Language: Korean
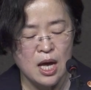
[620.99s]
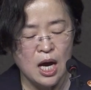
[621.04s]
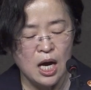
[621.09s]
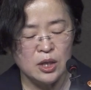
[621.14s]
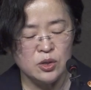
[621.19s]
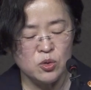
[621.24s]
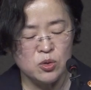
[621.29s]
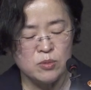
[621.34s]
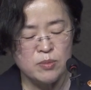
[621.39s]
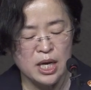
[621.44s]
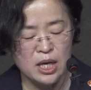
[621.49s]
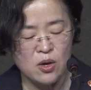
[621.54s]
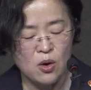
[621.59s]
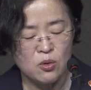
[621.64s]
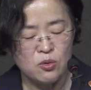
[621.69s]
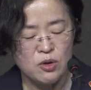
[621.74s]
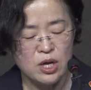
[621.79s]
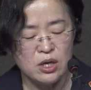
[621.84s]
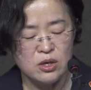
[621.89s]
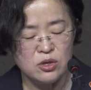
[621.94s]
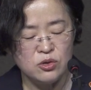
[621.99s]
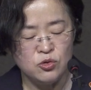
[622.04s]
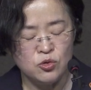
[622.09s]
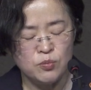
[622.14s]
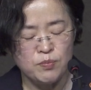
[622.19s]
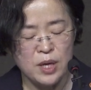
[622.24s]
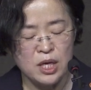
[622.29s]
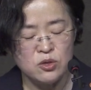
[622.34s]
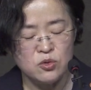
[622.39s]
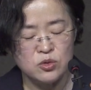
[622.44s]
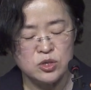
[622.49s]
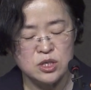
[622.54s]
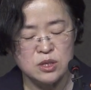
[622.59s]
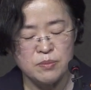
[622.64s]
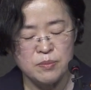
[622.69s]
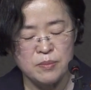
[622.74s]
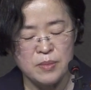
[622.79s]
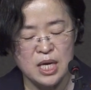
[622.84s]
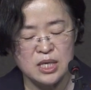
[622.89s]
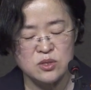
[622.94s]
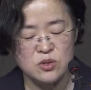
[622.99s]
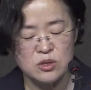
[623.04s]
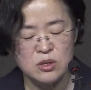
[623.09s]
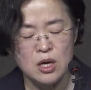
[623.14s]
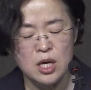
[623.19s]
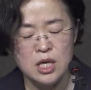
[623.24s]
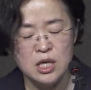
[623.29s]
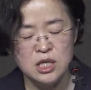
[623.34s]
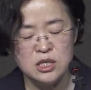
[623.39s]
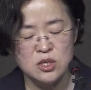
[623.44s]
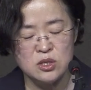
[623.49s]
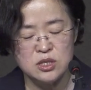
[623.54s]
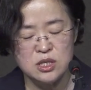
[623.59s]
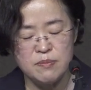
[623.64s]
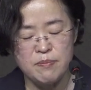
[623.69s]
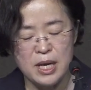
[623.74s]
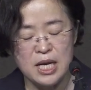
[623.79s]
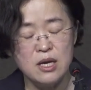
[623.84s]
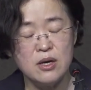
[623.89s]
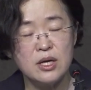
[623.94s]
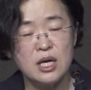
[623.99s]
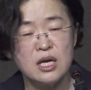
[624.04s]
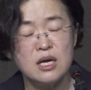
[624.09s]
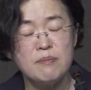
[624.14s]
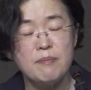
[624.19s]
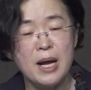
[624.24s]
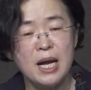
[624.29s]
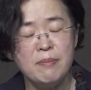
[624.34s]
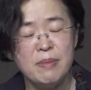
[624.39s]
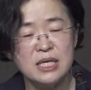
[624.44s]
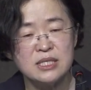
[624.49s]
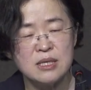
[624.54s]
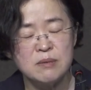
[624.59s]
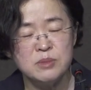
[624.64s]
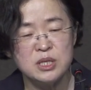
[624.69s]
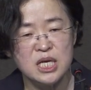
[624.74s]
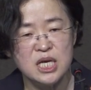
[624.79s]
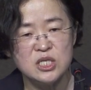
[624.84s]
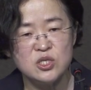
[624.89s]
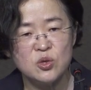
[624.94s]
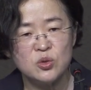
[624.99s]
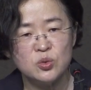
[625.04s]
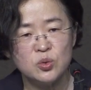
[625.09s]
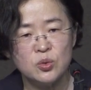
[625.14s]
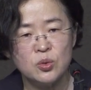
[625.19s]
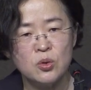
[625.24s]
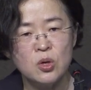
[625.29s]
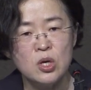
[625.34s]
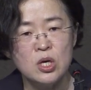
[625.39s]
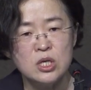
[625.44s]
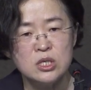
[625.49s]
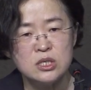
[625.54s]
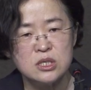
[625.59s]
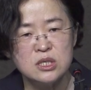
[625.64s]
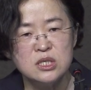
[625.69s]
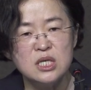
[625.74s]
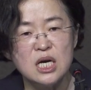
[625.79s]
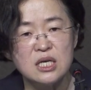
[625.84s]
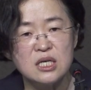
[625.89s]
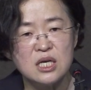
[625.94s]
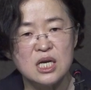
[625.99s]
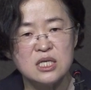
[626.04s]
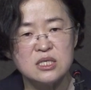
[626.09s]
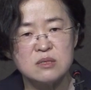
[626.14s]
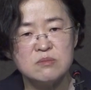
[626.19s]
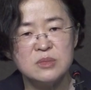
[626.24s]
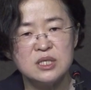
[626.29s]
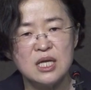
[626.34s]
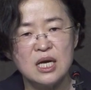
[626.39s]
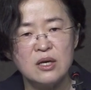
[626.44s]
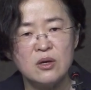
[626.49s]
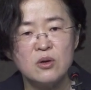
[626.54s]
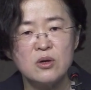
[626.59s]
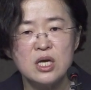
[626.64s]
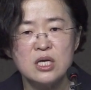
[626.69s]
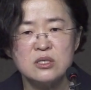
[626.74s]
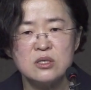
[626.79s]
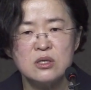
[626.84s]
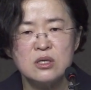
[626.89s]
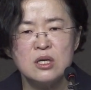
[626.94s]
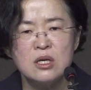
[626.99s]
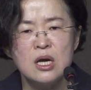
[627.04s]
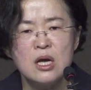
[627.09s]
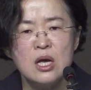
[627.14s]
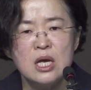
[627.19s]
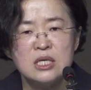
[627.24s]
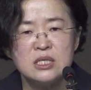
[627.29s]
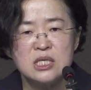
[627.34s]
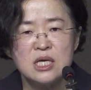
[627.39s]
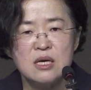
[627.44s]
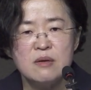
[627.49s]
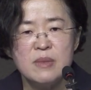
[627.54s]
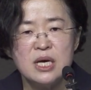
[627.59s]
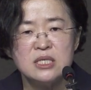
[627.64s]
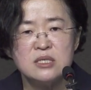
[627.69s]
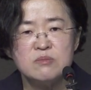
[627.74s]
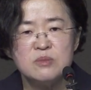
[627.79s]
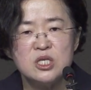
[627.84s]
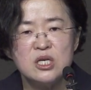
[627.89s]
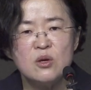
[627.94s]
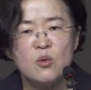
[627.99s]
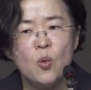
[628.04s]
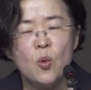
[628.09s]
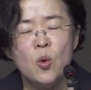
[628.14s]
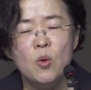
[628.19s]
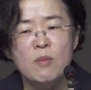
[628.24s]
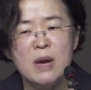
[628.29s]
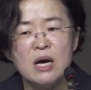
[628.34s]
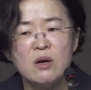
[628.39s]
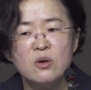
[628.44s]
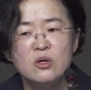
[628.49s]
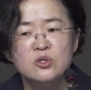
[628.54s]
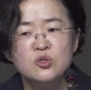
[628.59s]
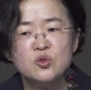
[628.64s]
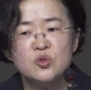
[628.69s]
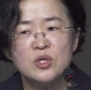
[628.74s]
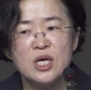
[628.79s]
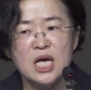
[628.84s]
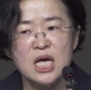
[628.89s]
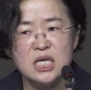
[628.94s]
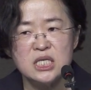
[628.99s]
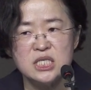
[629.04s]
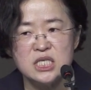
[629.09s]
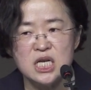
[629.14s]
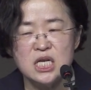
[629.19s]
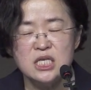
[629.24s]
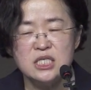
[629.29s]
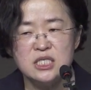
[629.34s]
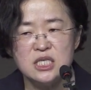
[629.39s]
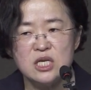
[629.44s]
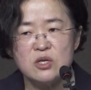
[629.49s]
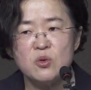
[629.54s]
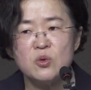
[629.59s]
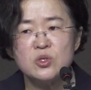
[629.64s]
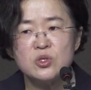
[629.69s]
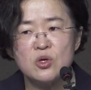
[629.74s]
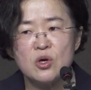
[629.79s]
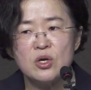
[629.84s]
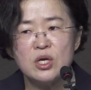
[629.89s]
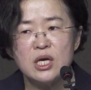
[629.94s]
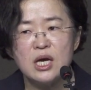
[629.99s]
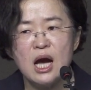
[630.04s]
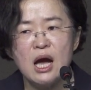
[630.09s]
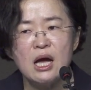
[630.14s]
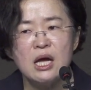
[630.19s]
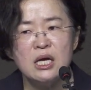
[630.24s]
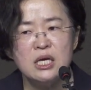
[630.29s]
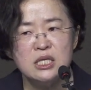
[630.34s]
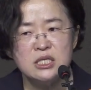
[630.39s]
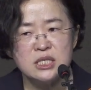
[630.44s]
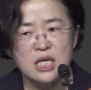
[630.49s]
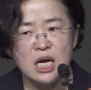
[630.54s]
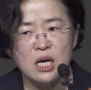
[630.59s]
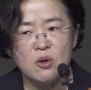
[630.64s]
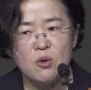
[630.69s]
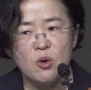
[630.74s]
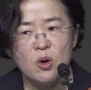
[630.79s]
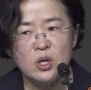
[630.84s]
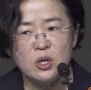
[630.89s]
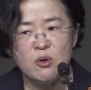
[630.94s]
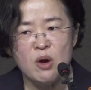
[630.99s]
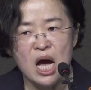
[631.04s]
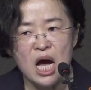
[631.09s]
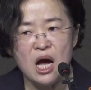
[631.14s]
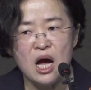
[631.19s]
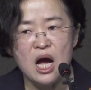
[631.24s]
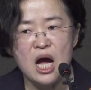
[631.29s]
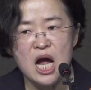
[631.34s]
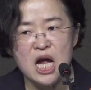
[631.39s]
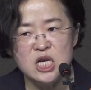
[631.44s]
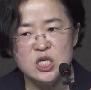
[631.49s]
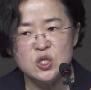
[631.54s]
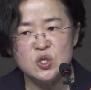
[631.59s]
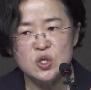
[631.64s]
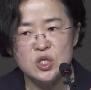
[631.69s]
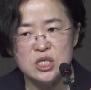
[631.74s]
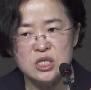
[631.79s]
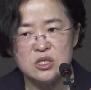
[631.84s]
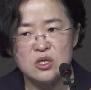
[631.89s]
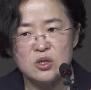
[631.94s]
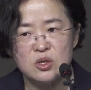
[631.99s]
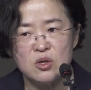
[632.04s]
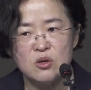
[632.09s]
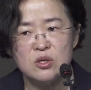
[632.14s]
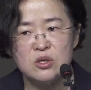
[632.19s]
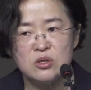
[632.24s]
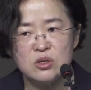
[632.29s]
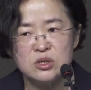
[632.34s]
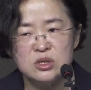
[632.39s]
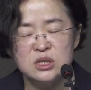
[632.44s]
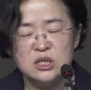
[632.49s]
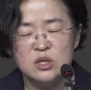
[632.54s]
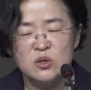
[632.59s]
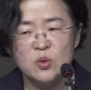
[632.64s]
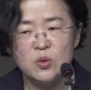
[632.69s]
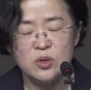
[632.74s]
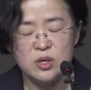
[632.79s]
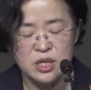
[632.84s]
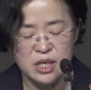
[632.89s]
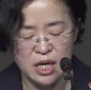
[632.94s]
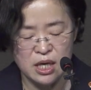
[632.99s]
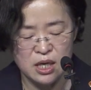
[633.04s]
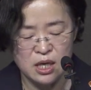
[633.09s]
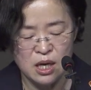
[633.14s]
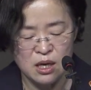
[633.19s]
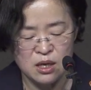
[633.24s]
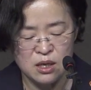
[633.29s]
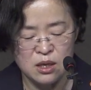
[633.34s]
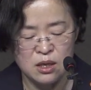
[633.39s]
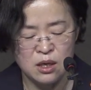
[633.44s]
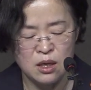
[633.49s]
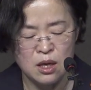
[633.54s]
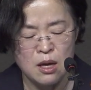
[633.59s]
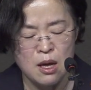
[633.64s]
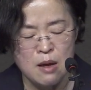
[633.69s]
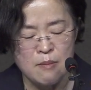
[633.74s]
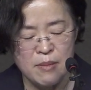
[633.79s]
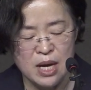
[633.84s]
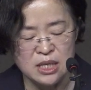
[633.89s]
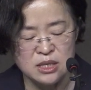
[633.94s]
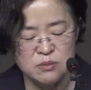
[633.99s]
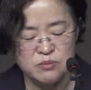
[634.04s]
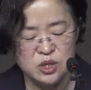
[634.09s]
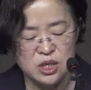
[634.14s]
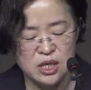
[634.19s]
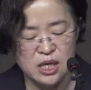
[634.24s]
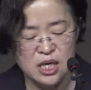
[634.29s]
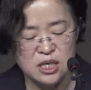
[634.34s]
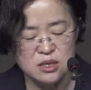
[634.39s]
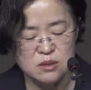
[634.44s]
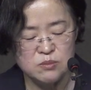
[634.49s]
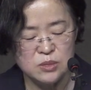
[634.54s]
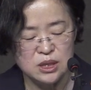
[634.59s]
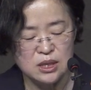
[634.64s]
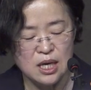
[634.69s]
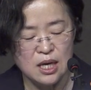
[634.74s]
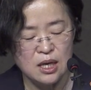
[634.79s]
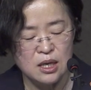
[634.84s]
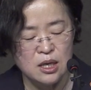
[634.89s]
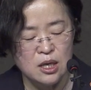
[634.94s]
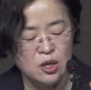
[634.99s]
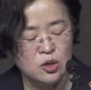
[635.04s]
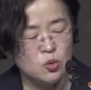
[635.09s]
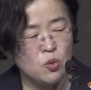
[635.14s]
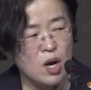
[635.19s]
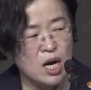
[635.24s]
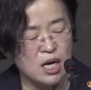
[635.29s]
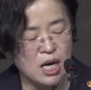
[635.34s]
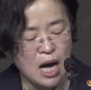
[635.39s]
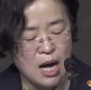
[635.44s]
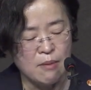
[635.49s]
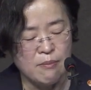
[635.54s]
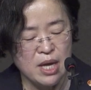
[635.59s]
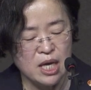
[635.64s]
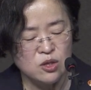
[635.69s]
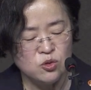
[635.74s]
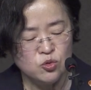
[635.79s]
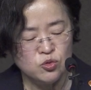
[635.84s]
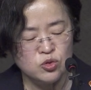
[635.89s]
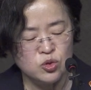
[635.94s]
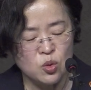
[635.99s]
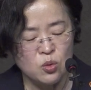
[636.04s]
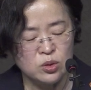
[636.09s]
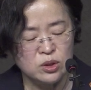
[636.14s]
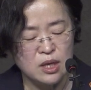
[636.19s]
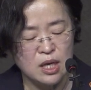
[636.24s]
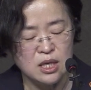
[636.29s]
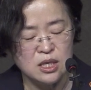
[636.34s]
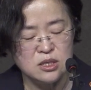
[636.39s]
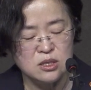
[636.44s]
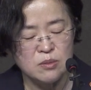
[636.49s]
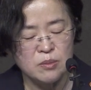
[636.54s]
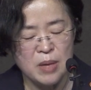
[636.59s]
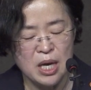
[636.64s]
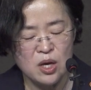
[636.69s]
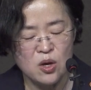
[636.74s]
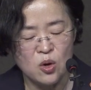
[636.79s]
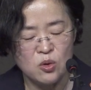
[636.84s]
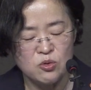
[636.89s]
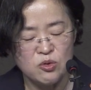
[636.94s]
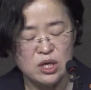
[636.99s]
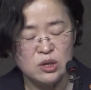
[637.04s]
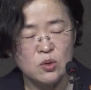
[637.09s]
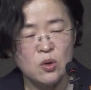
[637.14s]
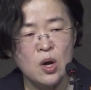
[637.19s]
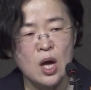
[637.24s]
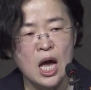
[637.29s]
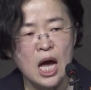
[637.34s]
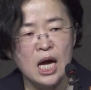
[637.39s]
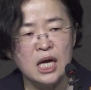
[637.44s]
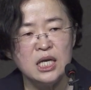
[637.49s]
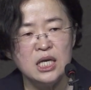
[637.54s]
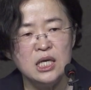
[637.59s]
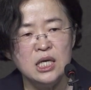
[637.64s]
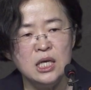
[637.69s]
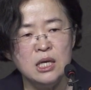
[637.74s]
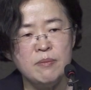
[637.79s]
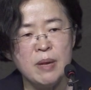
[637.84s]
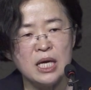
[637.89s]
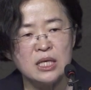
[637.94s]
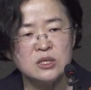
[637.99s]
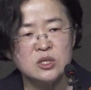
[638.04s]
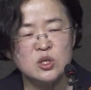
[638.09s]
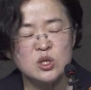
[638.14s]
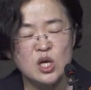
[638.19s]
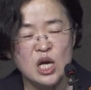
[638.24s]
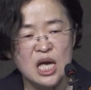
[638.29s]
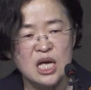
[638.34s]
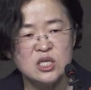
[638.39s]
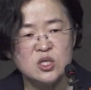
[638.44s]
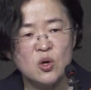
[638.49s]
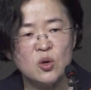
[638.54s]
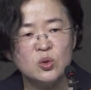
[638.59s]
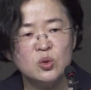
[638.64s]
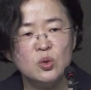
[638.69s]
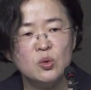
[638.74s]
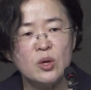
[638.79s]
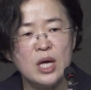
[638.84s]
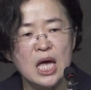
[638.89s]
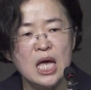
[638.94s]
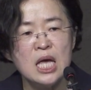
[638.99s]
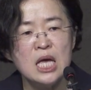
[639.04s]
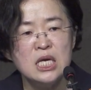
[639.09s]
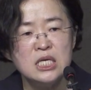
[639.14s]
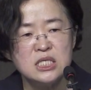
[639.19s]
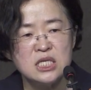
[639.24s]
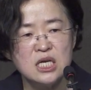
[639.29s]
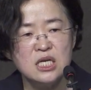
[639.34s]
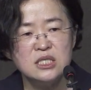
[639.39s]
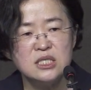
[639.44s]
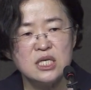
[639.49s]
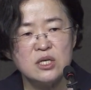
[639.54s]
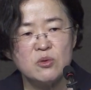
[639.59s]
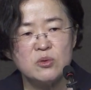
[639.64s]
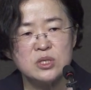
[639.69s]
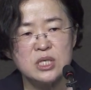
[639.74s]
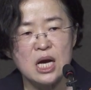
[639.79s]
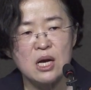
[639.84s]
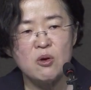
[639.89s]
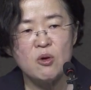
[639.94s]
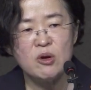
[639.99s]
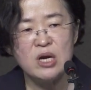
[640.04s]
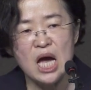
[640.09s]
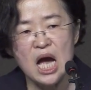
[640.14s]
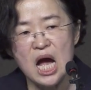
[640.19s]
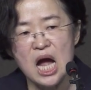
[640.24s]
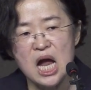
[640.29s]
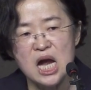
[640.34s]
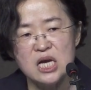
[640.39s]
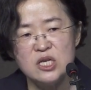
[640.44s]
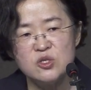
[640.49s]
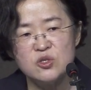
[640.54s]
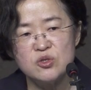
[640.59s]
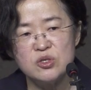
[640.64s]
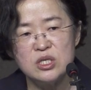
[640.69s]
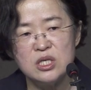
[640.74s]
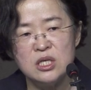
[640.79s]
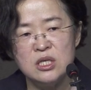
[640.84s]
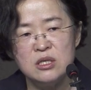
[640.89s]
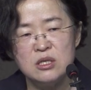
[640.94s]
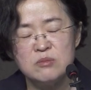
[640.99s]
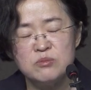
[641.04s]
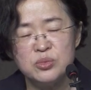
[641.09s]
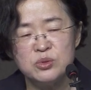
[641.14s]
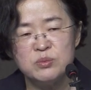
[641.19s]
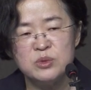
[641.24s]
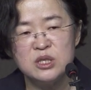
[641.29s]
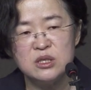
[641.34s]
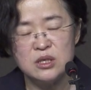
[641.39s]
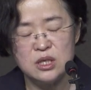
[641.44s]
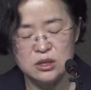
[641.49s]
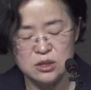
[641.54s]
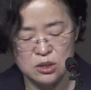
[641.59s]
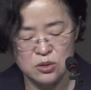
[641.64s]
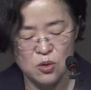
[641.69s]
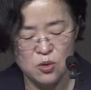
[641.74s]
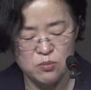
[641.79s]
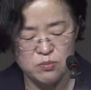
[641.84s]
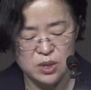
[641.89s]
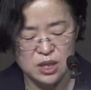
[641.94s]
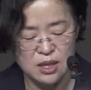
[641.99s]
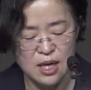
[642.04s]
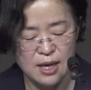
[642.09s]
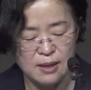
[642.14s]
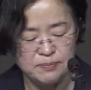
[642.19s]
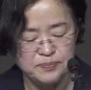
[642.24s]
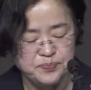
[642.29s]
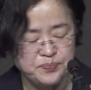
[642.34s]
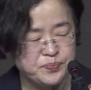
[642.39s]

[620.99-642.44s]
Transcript: 하도급의 경우에는 660에서 2018년에는 830개 정도로 증가를 했습니다. 여기에서는 제가 말씀드린 5만 건 중에 실제로 저희가 사건화할 수 있었던 그런 신고를 얘기 어, 말씀드리겠습니다. 또한 가맹 유통 대리점의 경우에도 한 200개 정도의 실제로 사건화할 수 있는 부분들이 들어옵니다.